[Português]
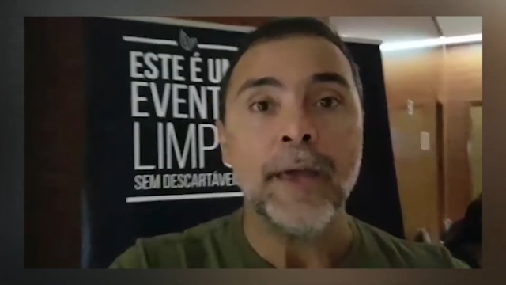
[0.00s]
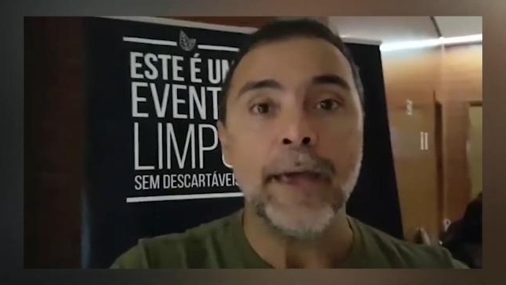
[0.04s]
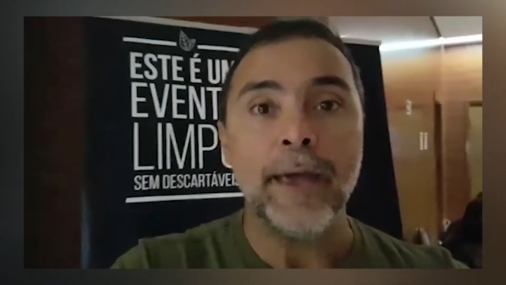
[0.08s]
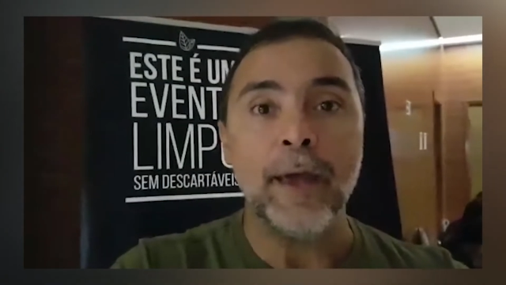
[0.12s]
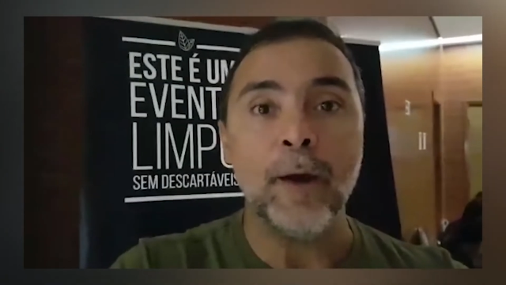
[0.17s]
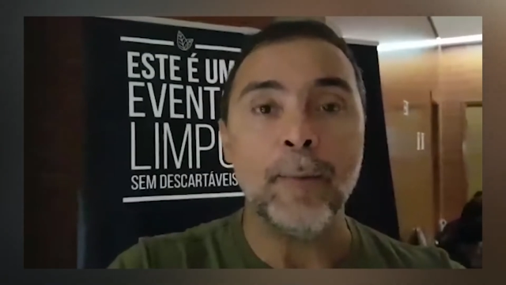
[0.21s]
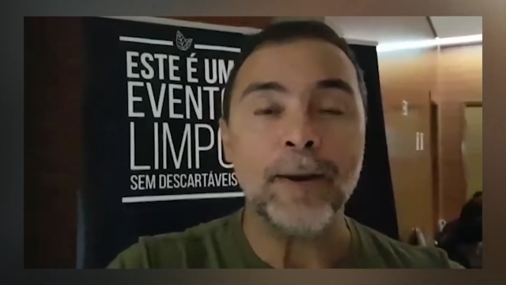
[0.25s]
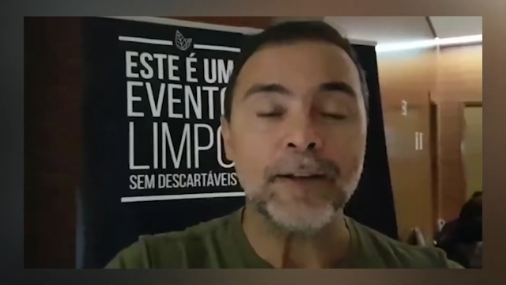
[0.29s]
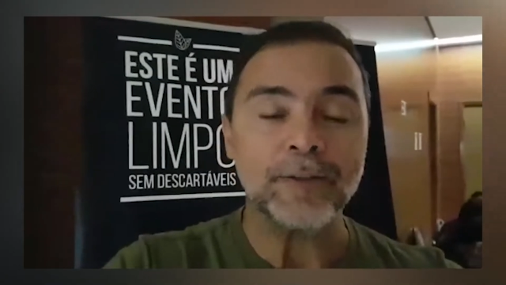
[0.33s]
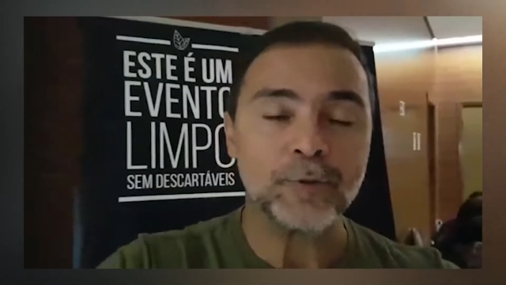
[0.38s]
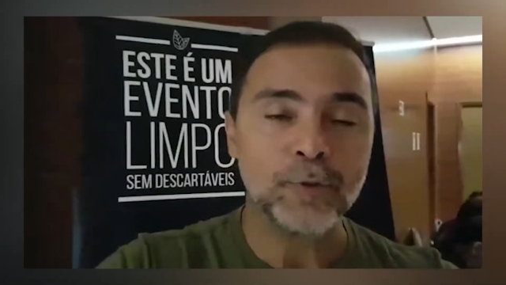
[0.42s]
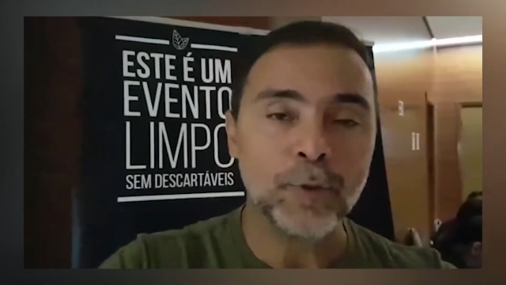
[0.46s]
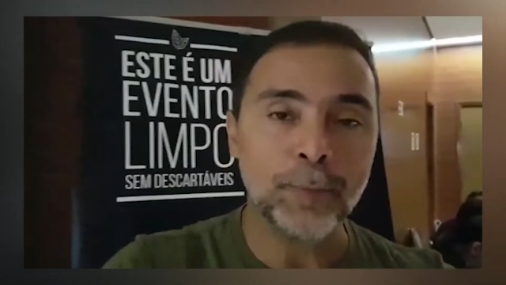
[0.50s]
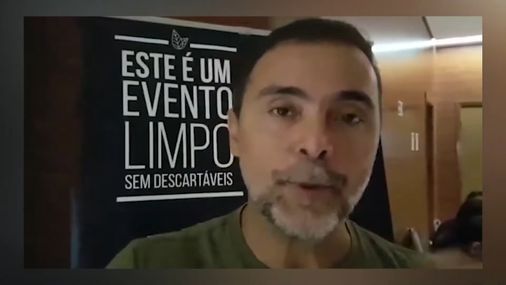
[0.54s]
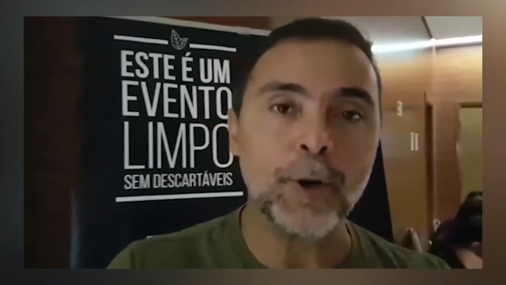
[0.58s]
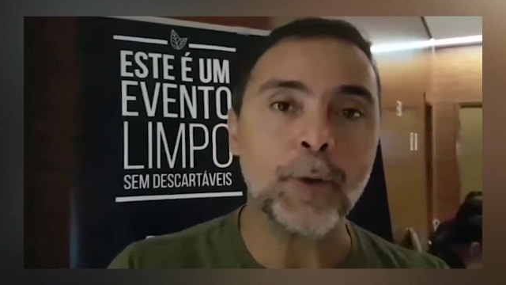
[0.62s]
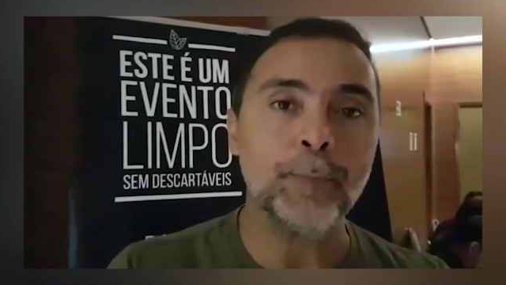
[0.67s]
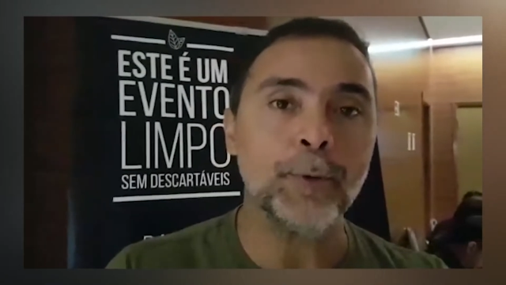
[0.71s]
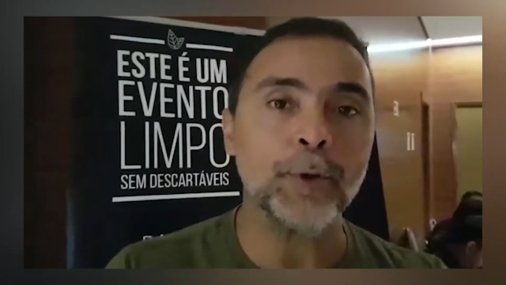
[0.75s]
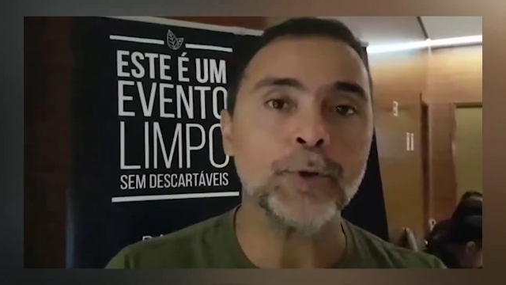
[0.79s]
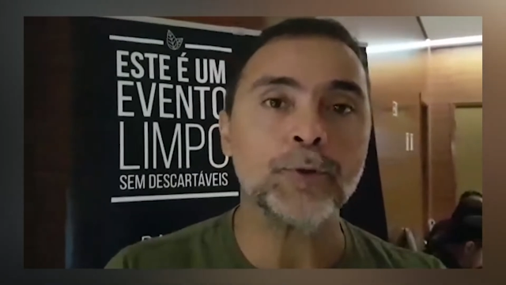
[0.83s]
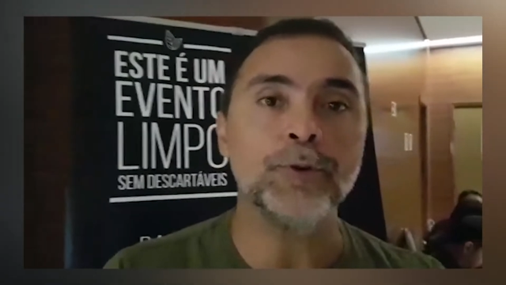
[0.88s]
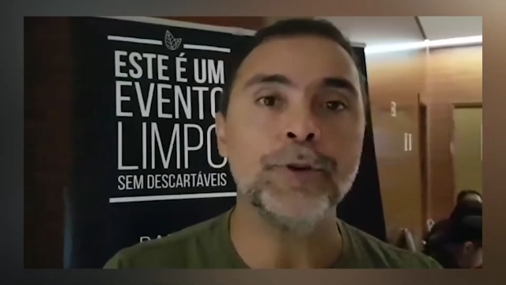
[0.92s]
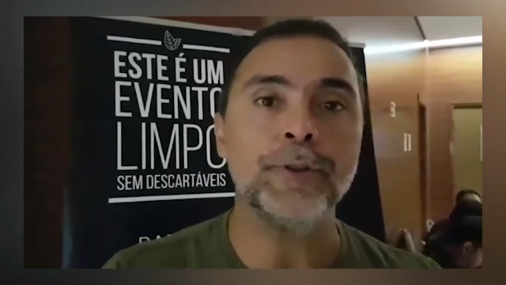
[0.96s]
é uma super
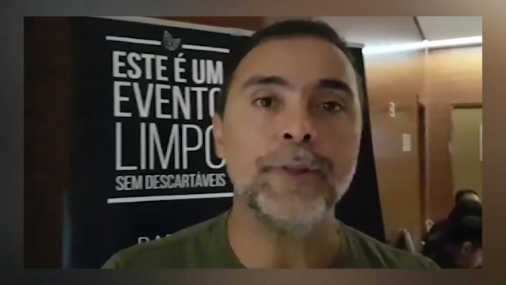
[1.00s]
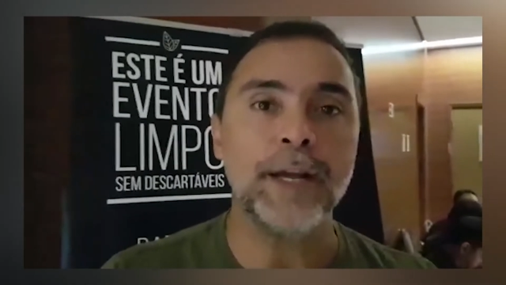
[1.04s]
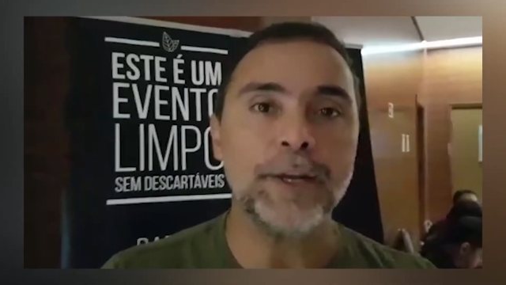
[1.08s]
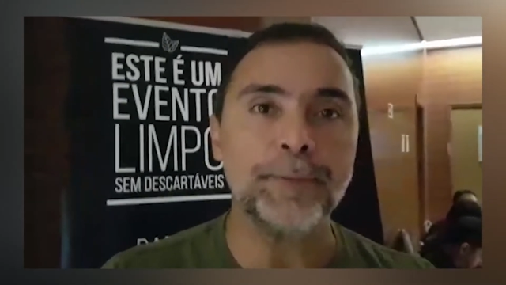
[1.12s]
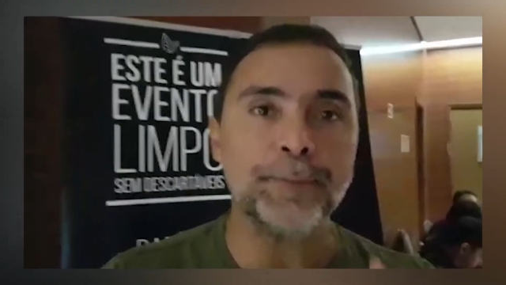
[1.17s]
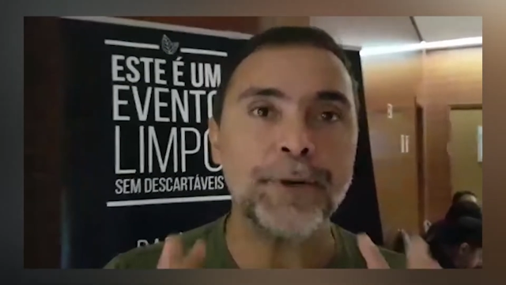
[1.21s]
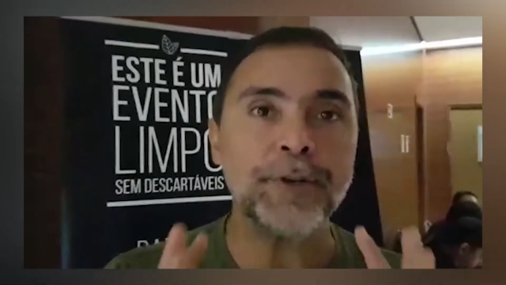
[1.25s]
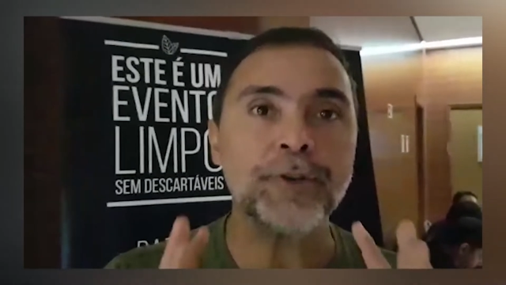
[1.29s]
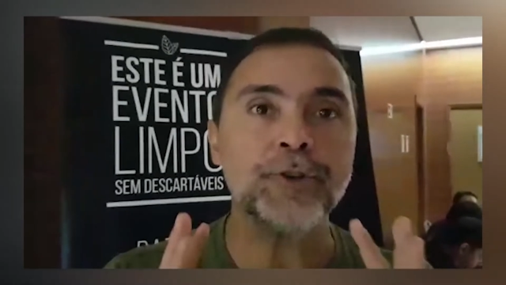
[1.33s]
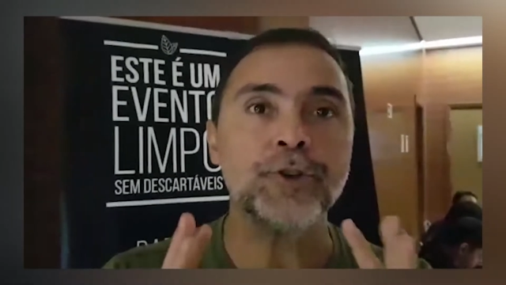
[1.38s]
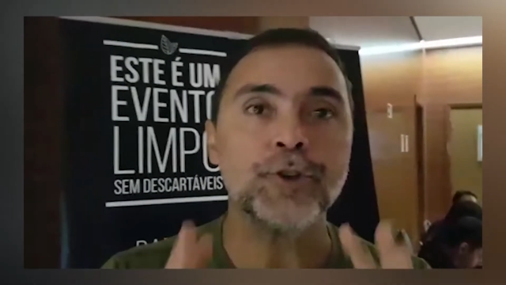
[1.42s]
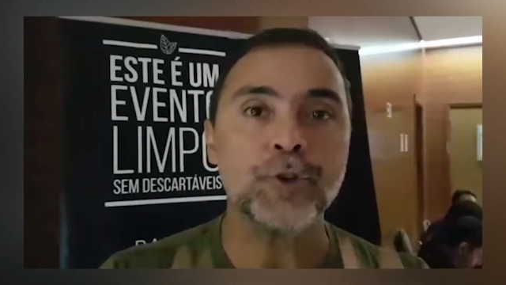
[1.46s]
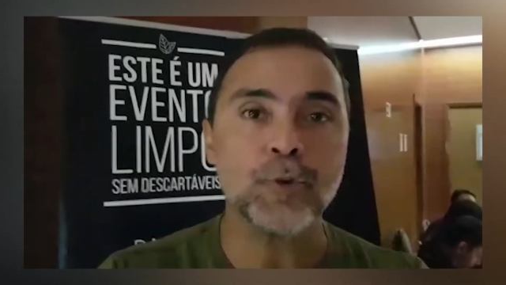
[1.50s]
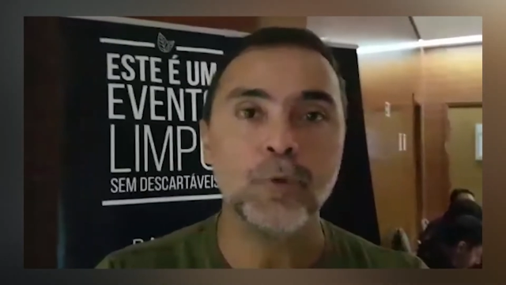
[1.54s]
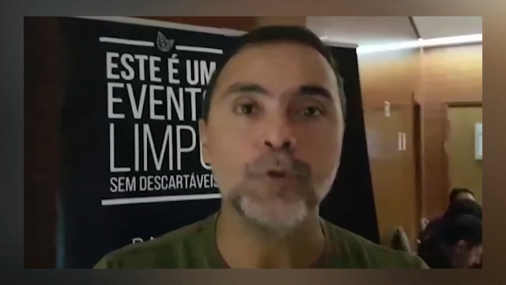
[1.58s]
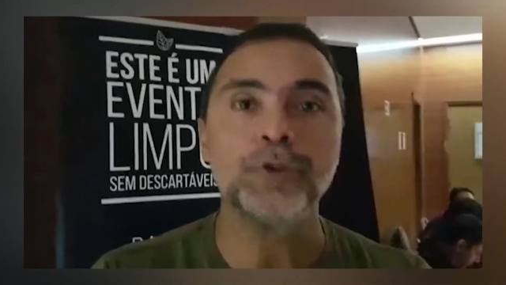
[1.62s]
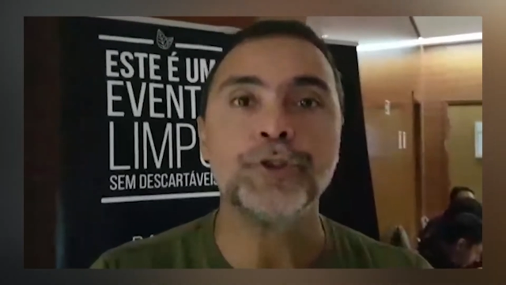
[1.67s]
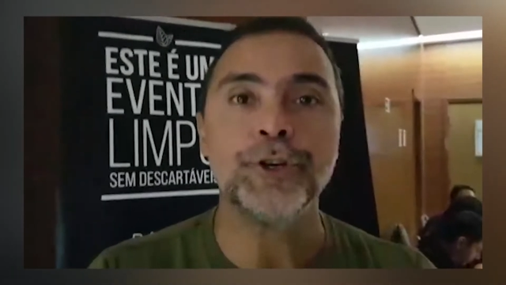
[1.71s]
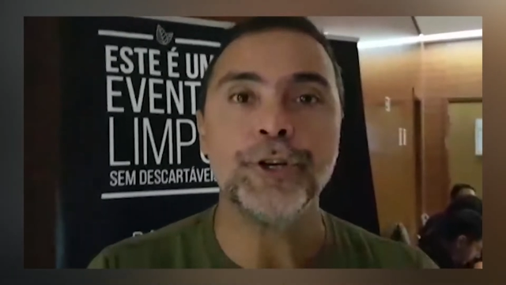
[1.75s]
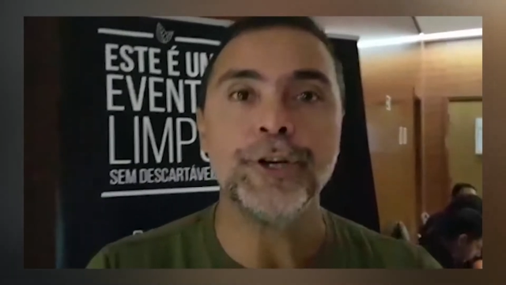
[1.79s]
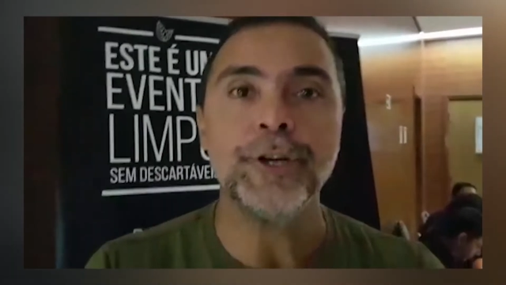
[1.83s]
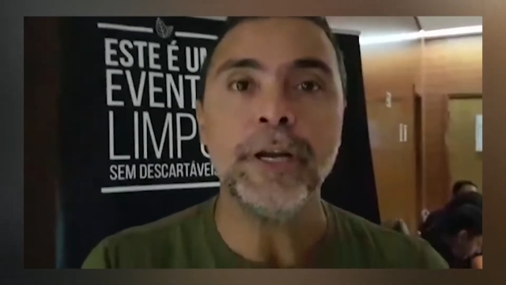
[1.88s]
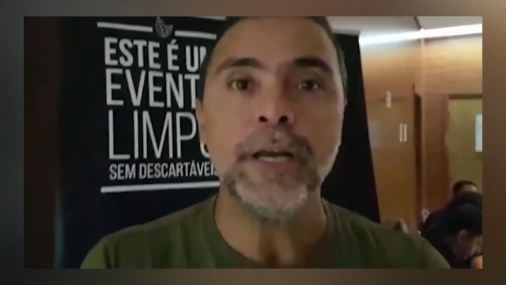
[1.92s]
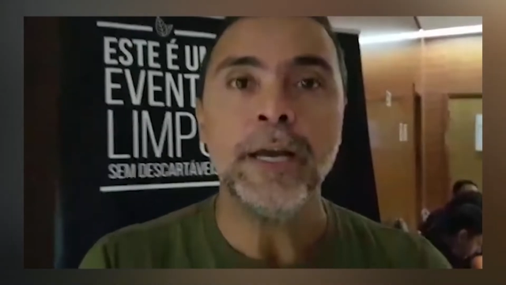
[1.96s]
oportunidade para a gente
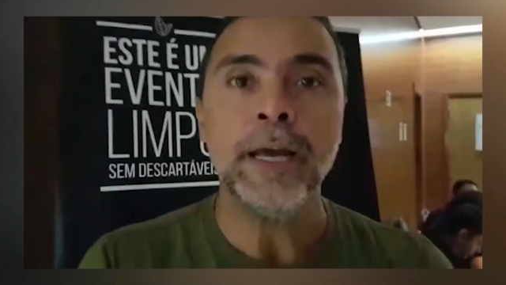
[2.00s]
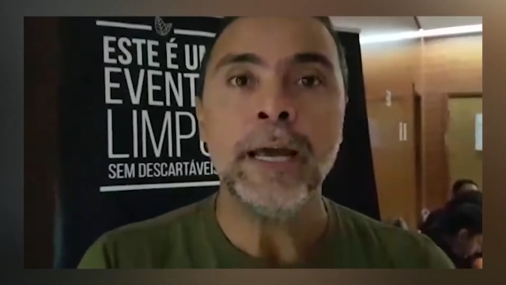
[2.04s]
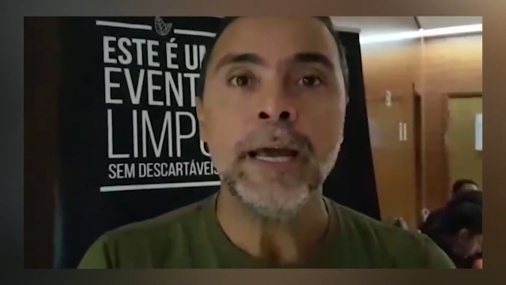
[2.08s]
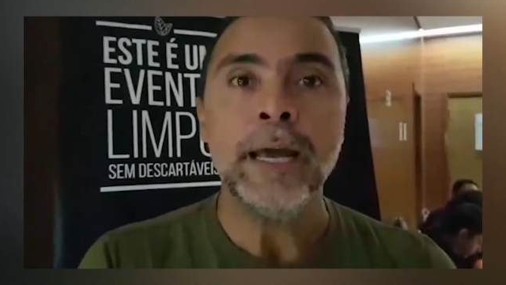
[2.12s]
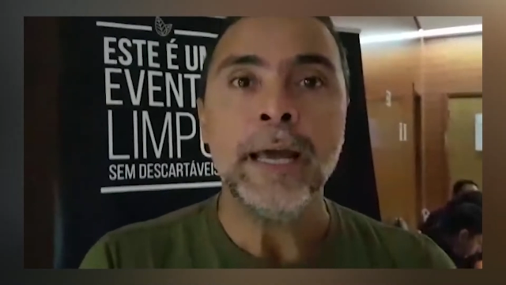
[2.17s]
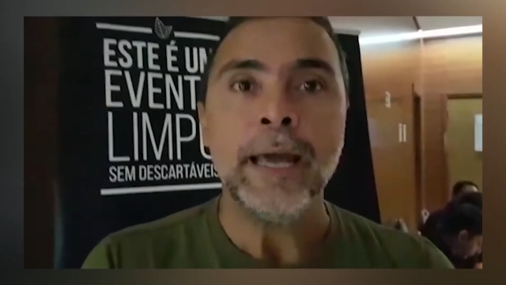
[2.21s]
discutir